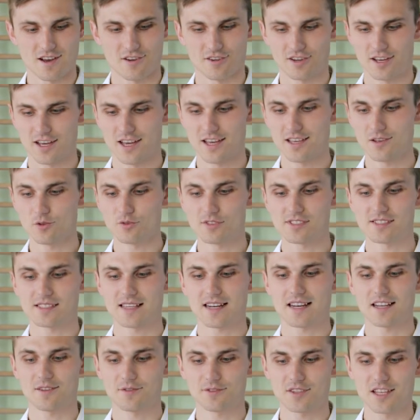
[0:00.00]
Ok?
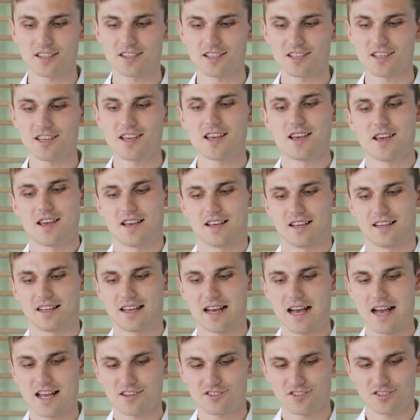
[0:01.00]
Stara wtedy
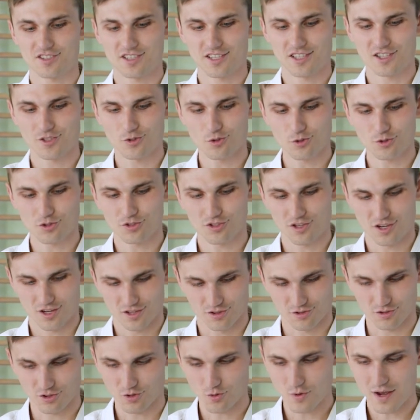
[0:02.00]
każdy już
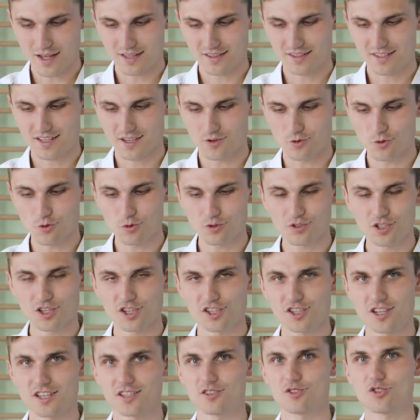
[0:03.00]
dokładnie
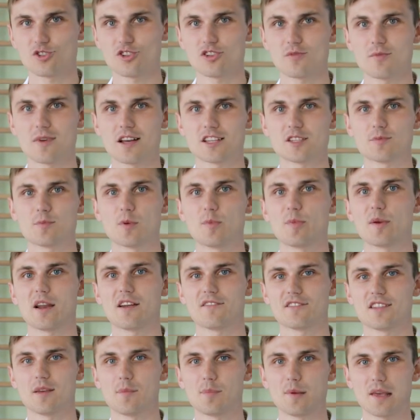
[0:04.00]
uczy się trzymać
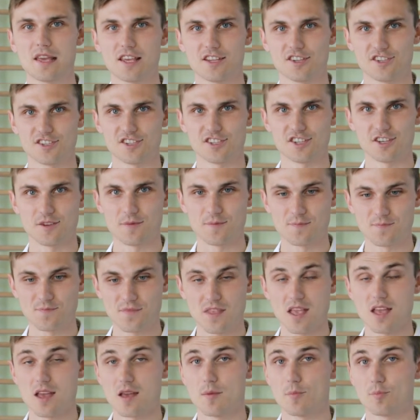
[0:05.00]
poprawnie pięści
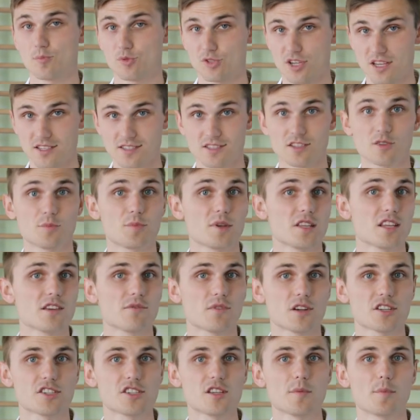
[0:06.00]
przez
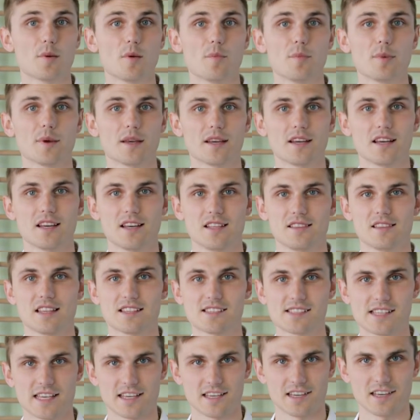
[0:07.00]
robienie właśnie pompek
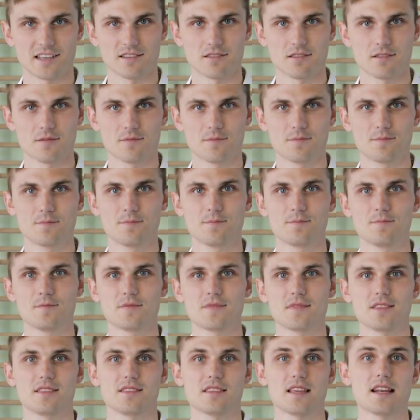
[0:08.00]
na seiken.
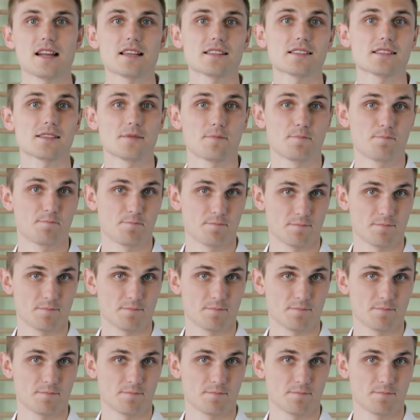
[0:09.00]
Teraz